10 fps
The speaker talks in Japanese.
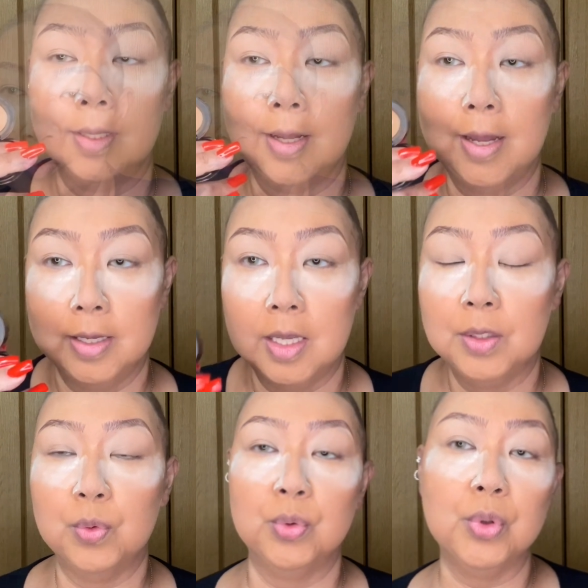はい。
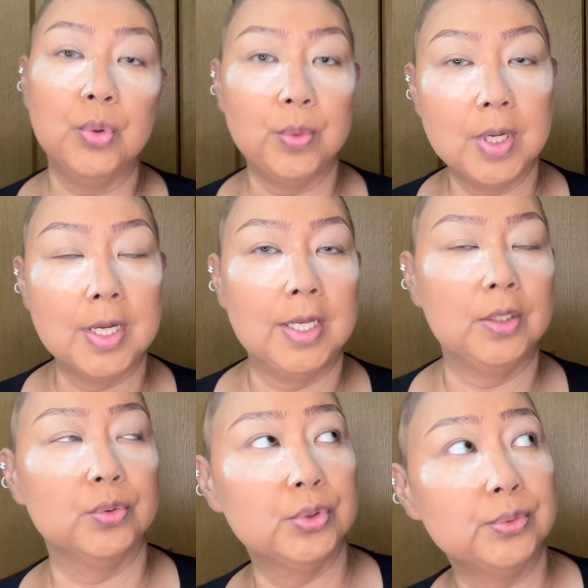えっと、今日は、えっ
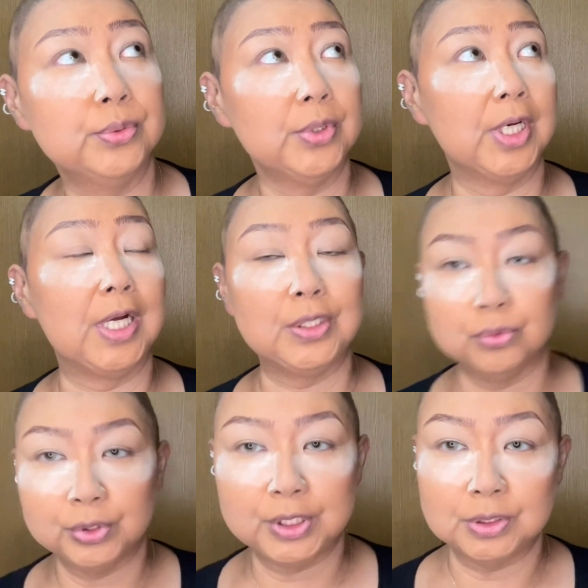と、ソフトな
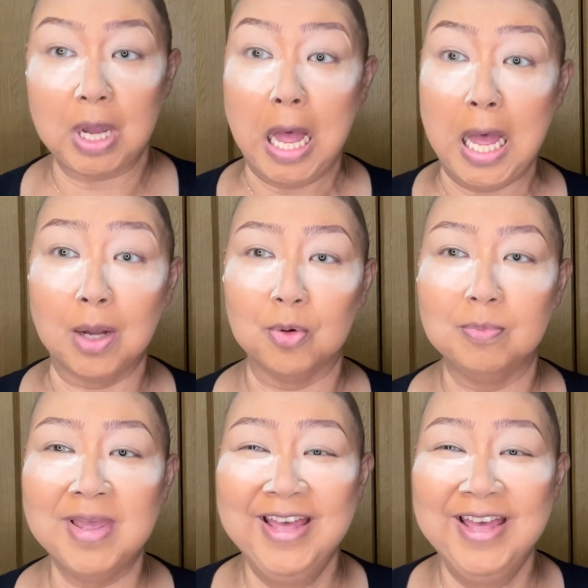カットクリース、あー、ごめん